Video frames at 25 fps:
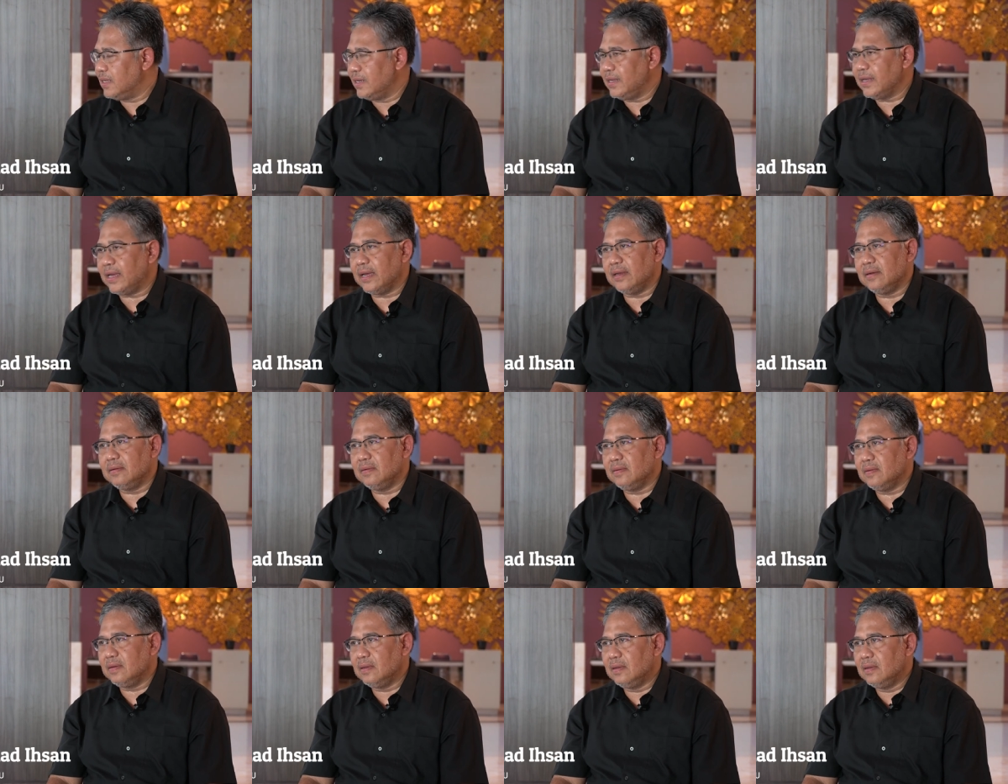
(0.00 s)
jadi
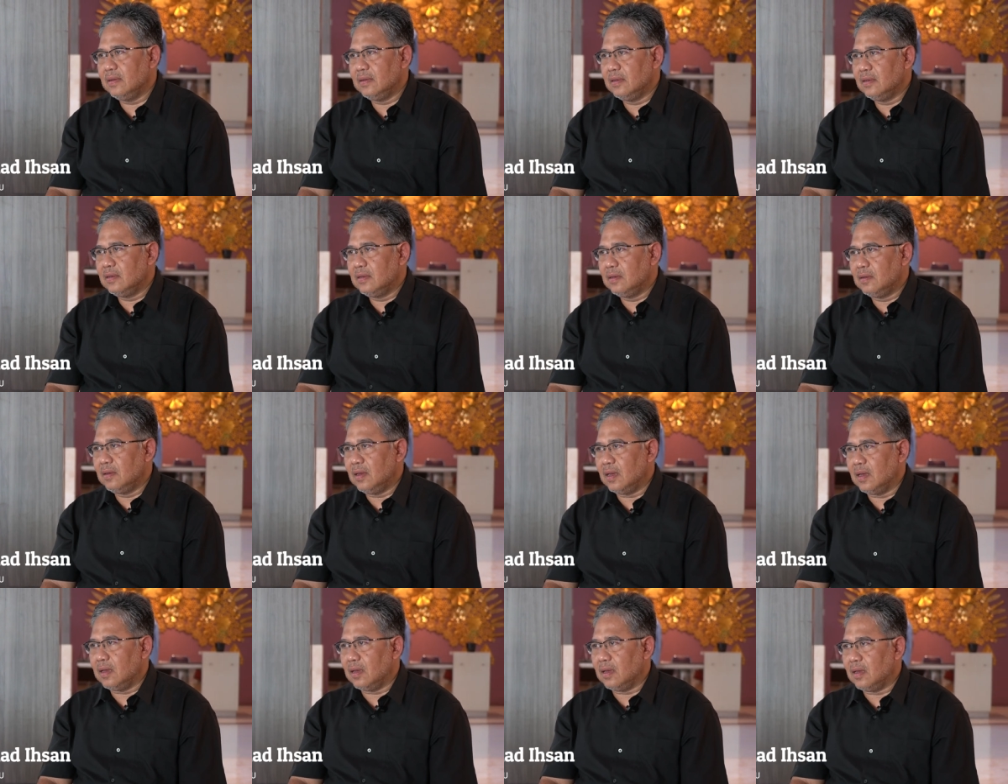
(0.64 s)
kan
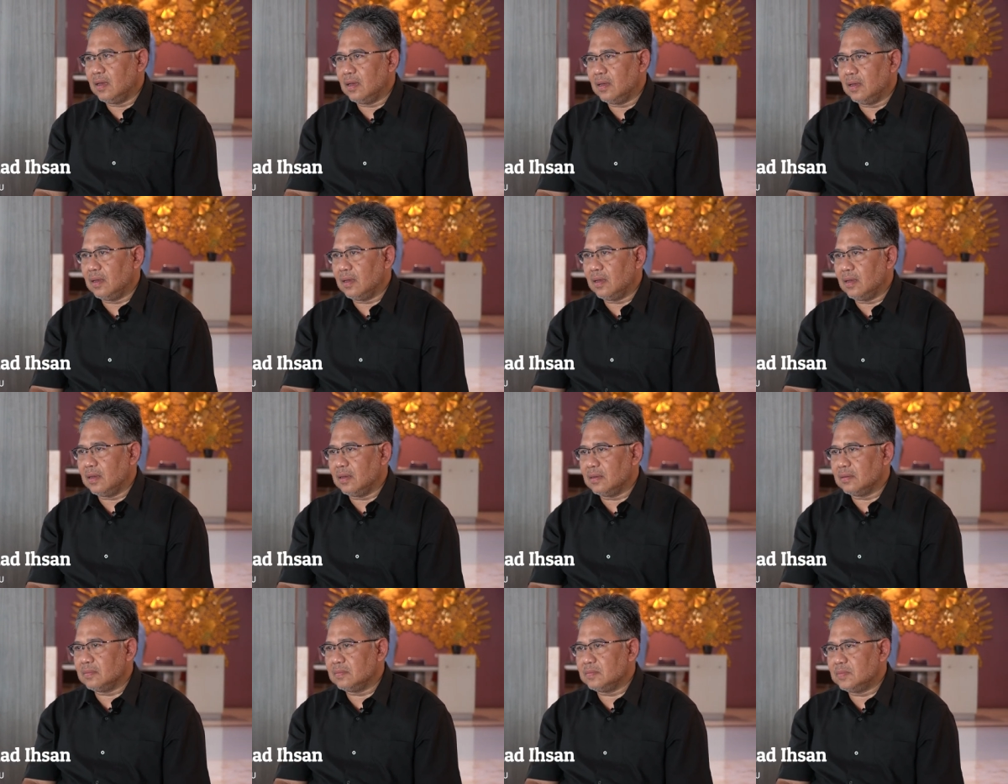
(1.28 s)

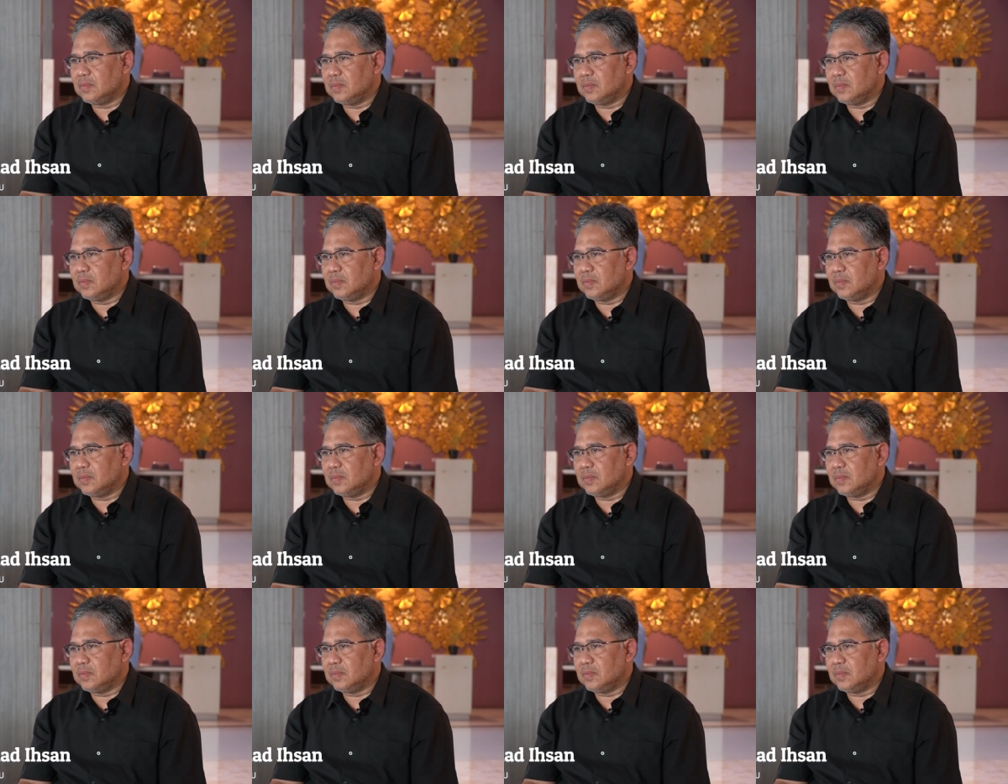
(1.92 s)
Eh,